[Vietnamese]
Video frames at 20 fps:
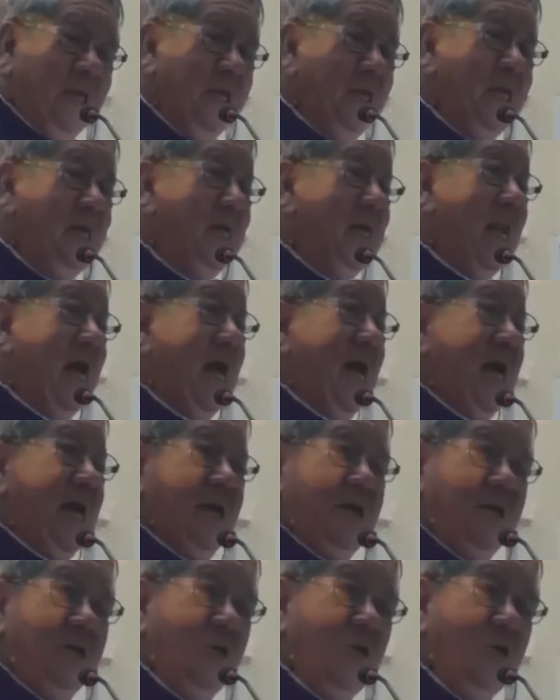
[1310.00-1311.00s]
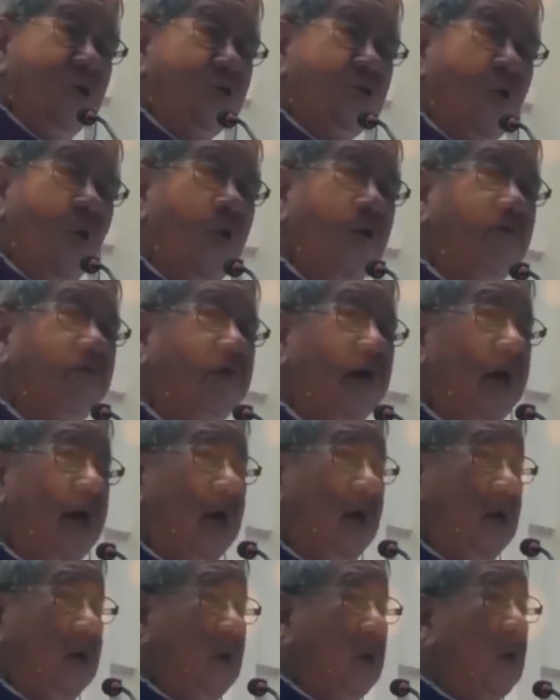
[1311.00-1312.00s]
ghi lại, tối
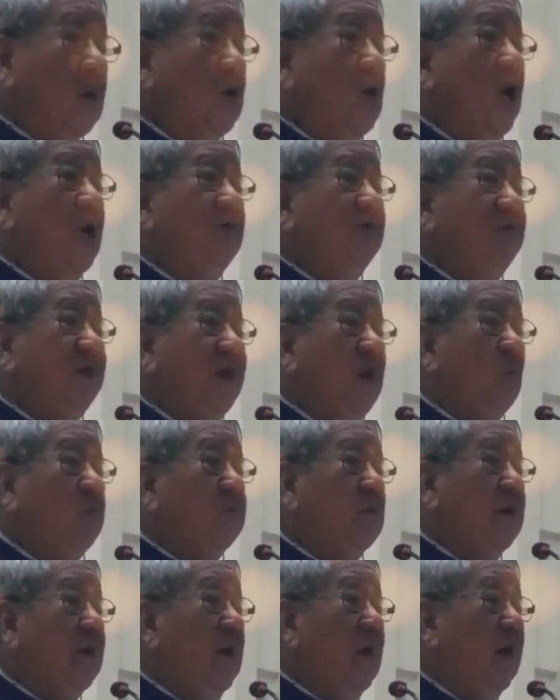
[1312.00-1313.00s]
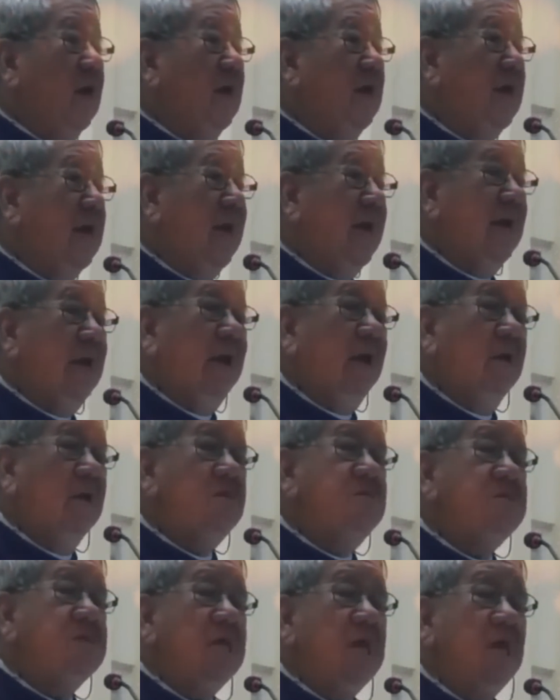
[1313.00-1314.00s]
về con phải đọc cái lời này
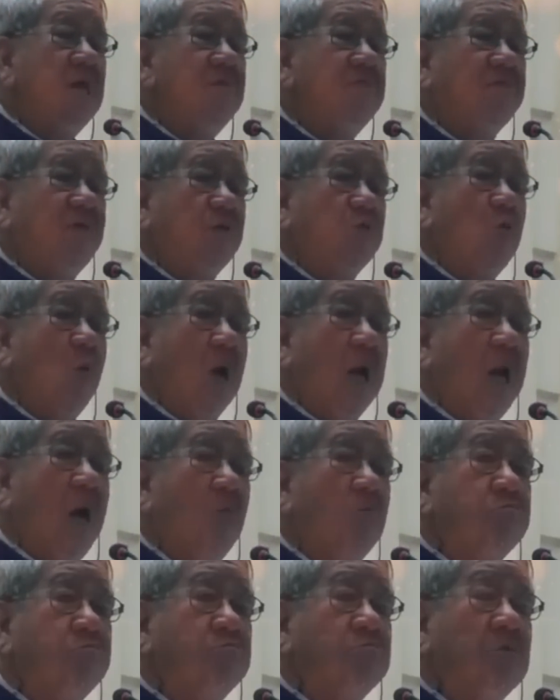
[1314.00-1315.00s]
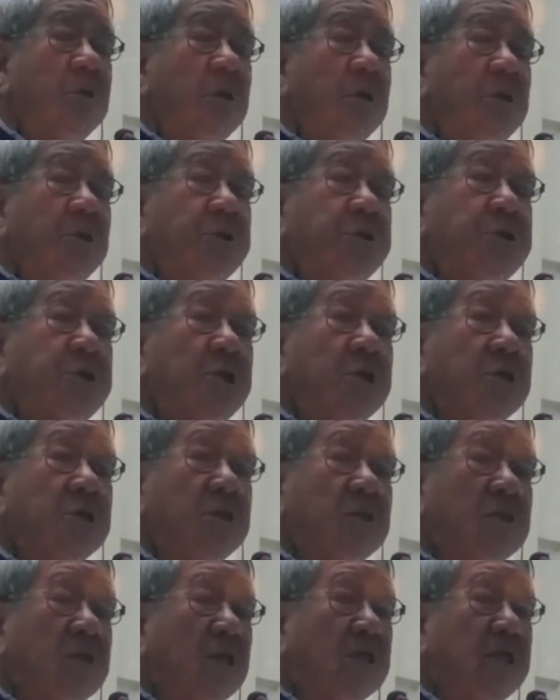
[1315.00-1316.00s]
lớn tiếng và thuộc lòng trước
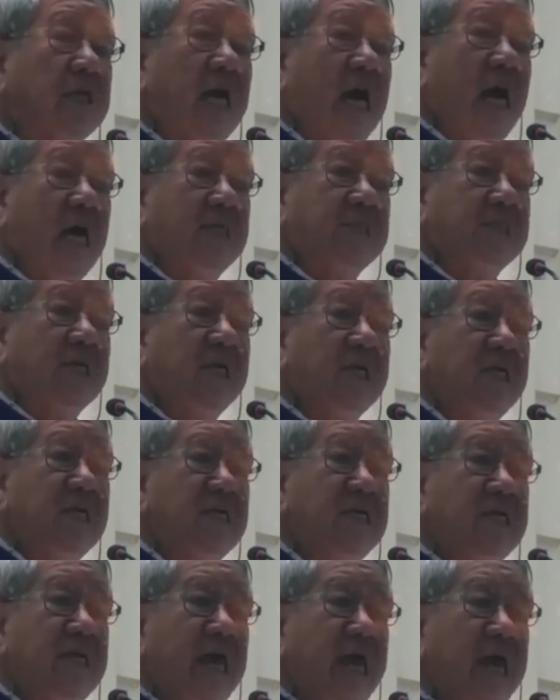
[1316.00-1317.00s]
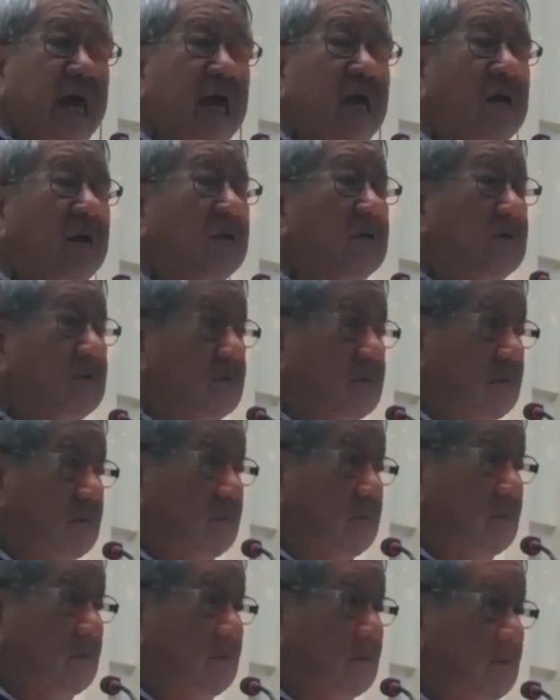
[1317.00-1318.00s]
tất cả gia đình nhé.
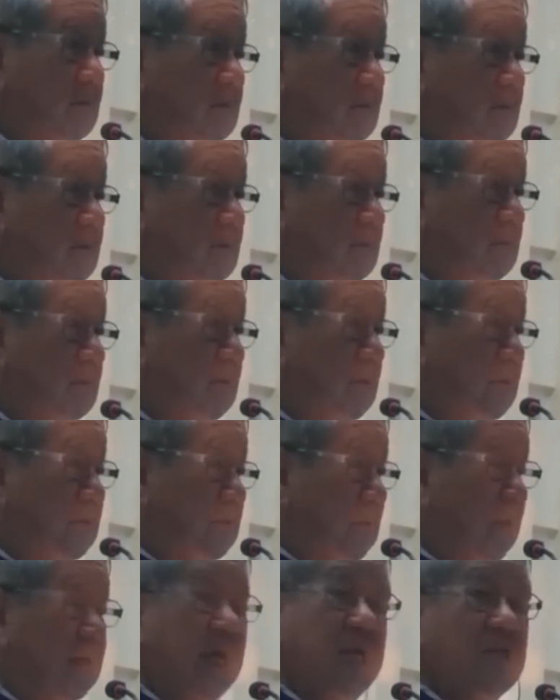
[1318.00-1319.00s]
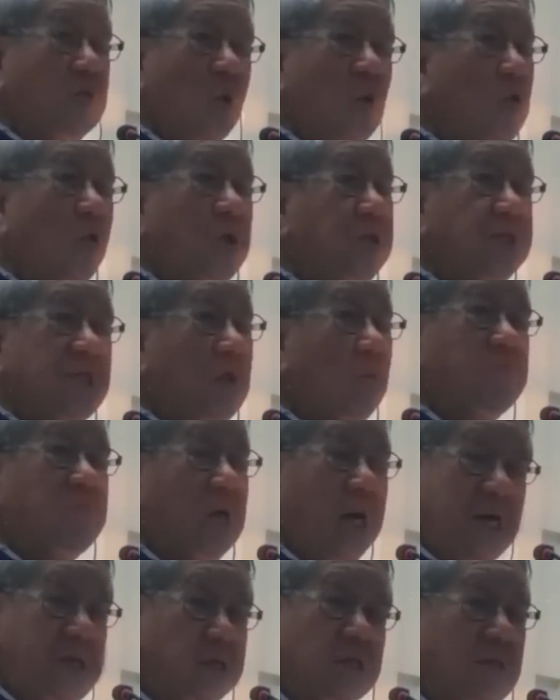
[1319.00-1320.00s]
Giờ kinh tối con chỉ đọc,
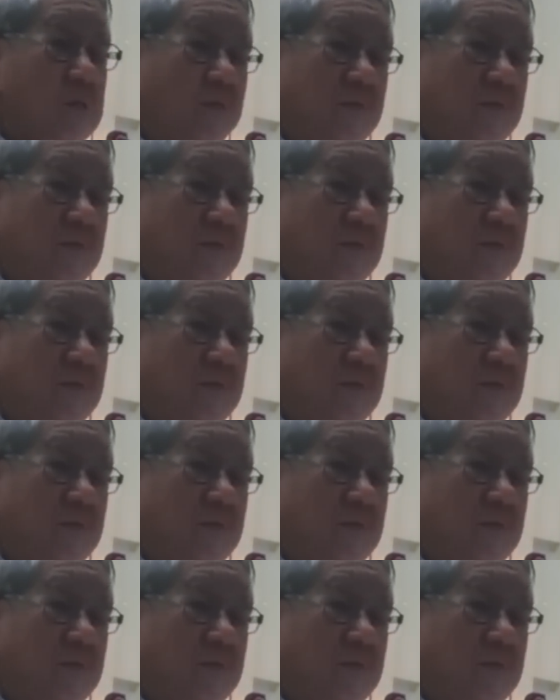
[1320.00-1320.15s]
cần